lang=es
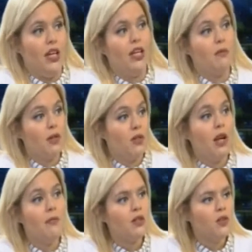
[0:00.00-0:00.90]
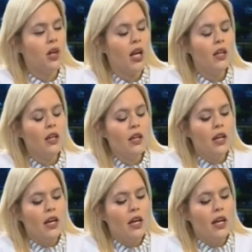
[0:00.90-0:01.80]
de persona a persona
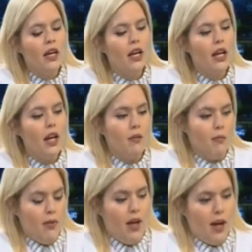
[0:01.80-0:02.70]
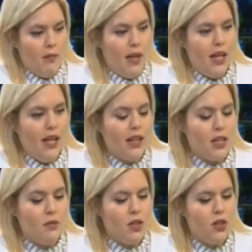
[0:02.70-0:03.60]
eh, las, medidas de
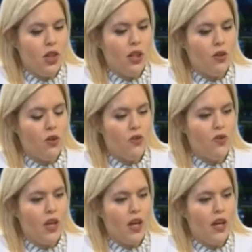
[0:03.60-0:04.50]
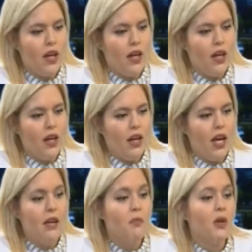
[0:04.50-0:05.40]
transmisión. Entonces,
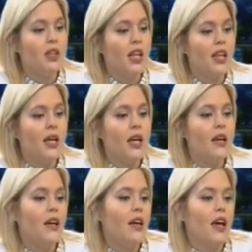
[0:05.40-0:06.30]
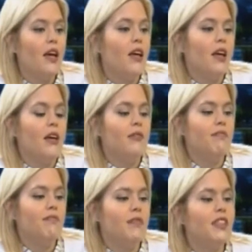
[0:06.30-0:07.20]
eh, es importante eh,
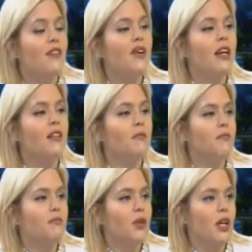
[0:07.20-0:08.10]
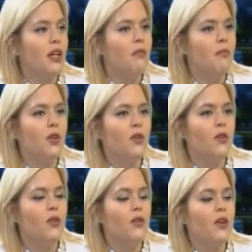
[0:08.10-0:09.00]
saber, por
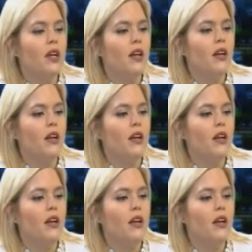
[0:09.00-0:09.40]
ejemplo,